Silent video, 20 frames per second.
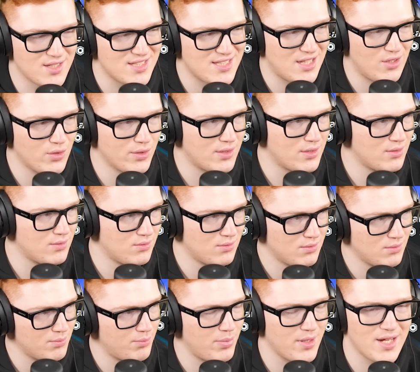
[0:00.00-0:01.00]
Sound.
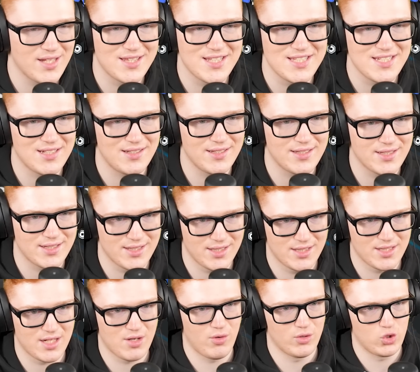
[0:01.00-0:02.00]
Понятное дело, это когда
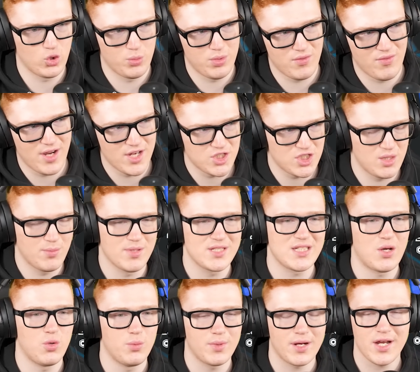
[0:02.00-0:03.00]
ты кого-то убиваешь, либо
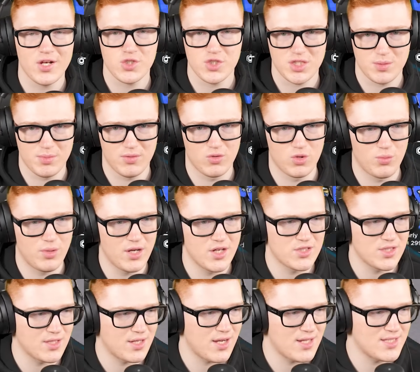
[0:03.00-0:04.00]
сам умираешь, у тебя
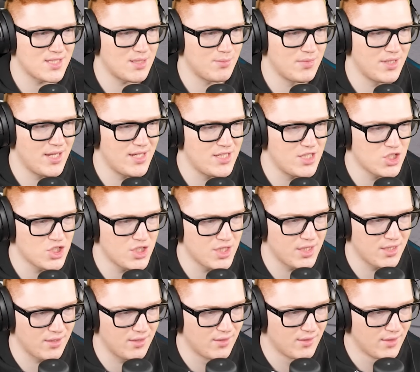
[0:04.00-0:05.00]
вырубаются кастомные
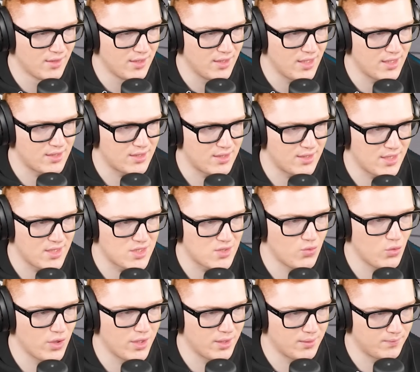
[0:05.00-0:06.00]
айдишники. Это
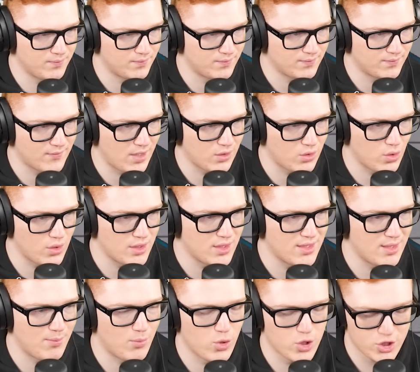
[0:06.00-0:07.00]
звуки которые ты
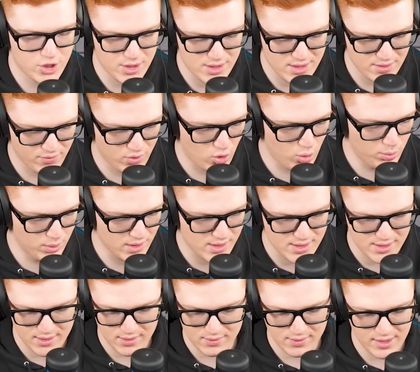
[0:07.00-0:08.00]
там можешь найти в
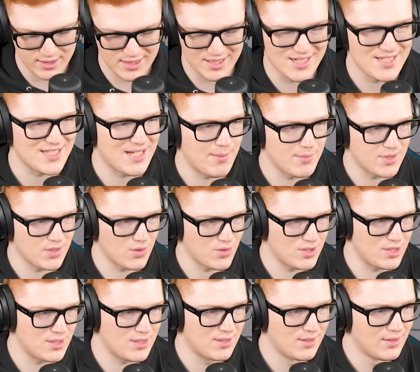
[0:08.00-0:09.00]
Роблоксе где-то или сам
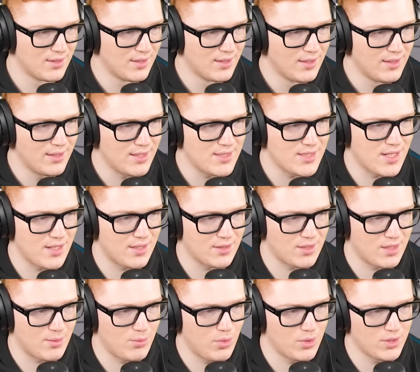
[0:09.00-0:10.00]
загрузить. Не знаю, как
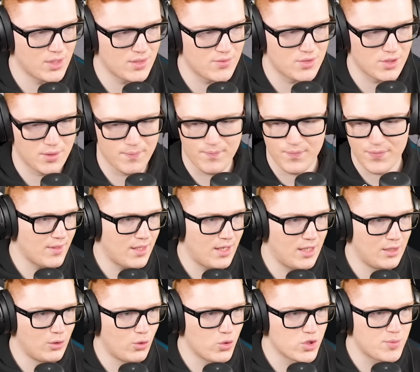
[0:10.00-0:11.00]
это работает, все.
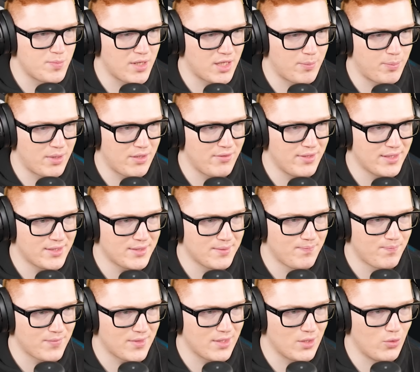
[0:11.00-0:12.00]
Алло, Узбек, привет.
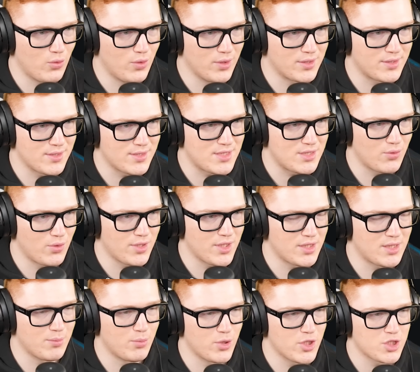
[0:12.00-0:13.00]
Ну вот, сегодня
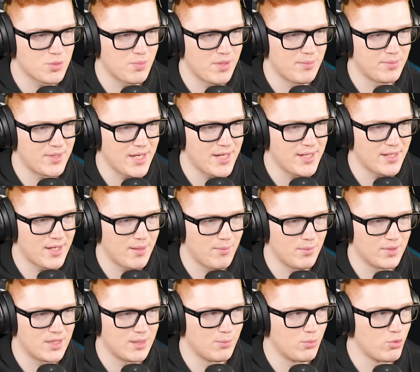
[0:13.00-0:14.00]
ты будешь да. моим
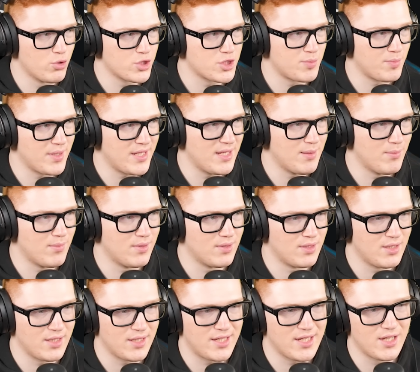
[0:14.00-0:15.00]
тренером, ты будешь моим
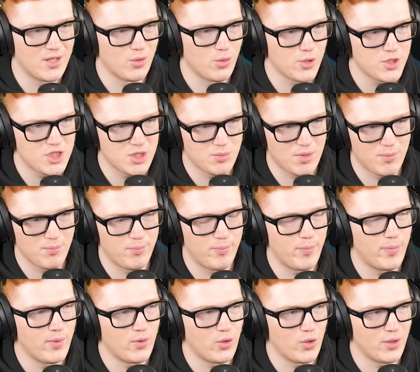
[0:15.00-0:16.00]
гигаотчимом
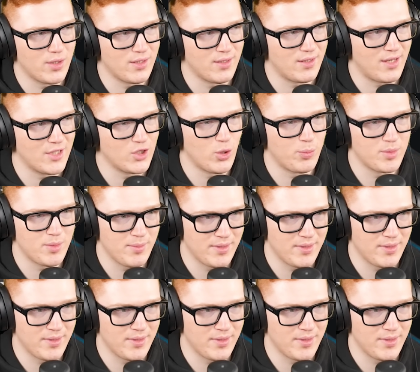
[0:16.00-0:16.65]
по Adopt